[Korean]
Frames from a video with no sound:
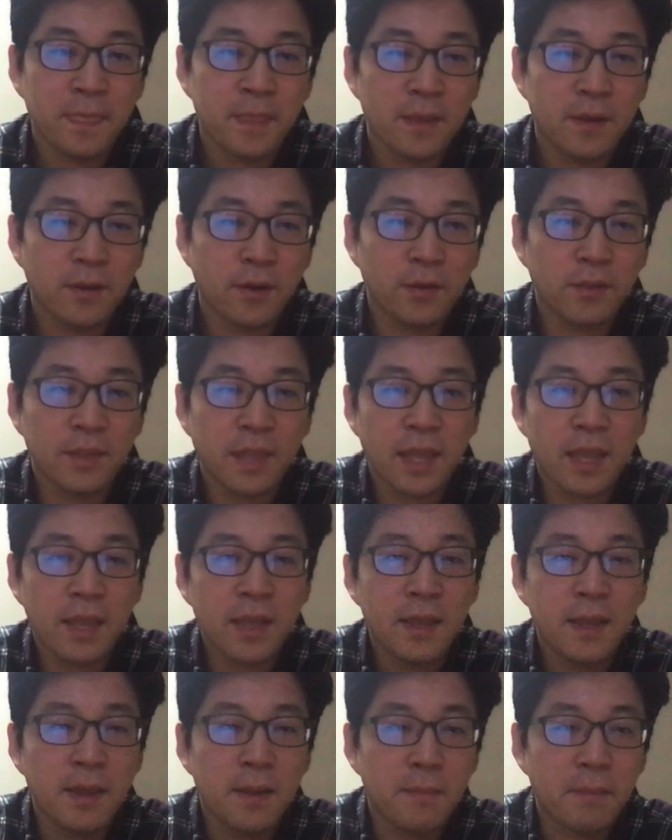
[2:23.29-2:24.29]

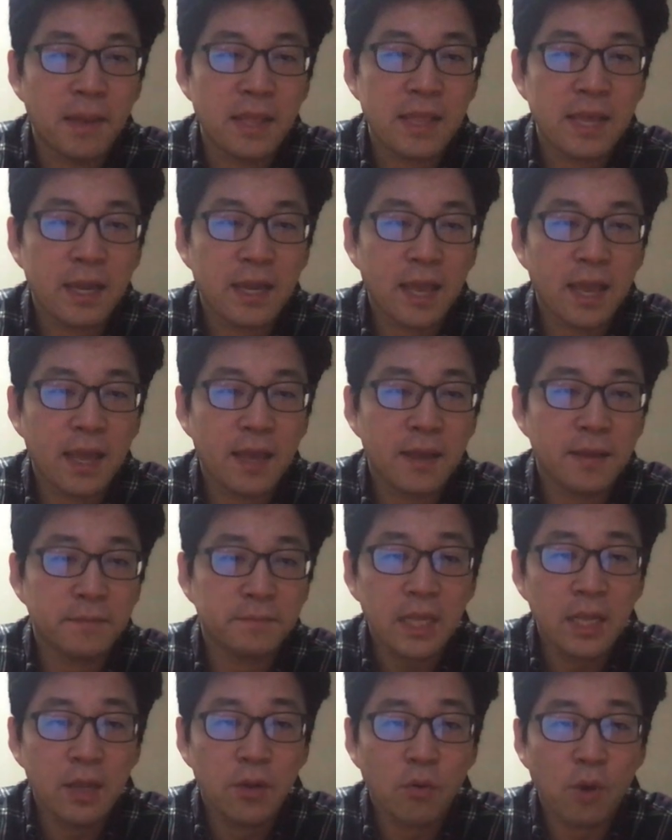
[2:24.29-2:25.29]
그런데 만약에
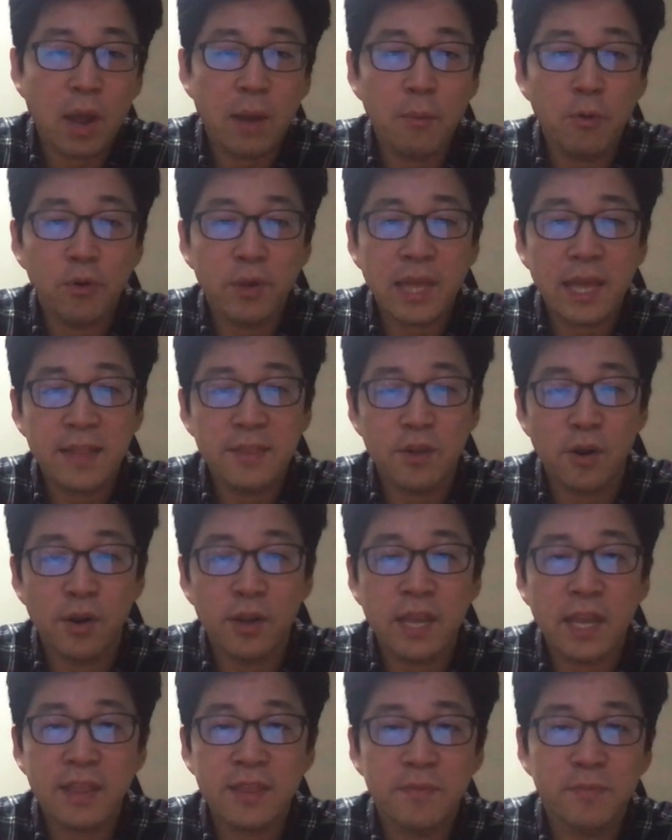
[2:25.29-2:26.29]
과목이 한
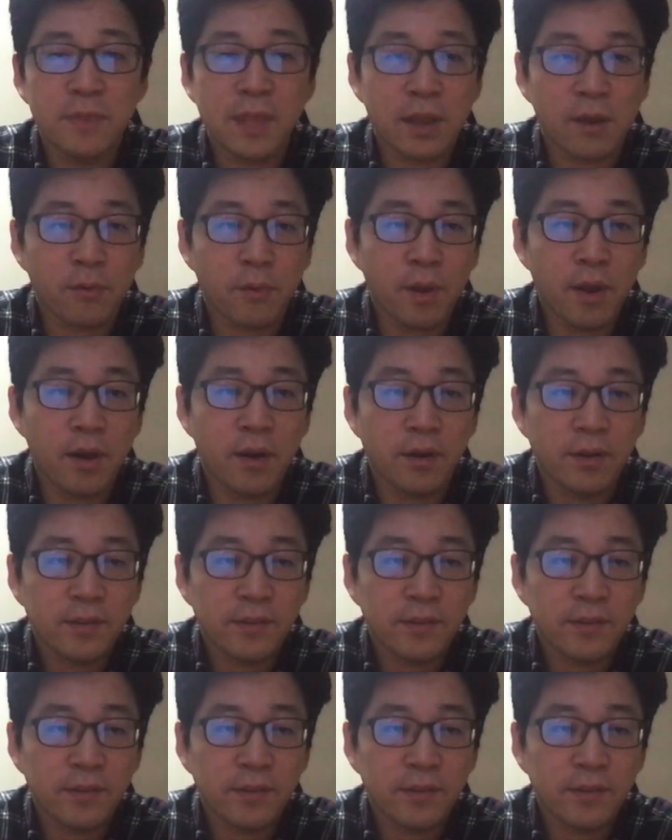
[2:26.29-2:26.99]
10개쯤 되고요,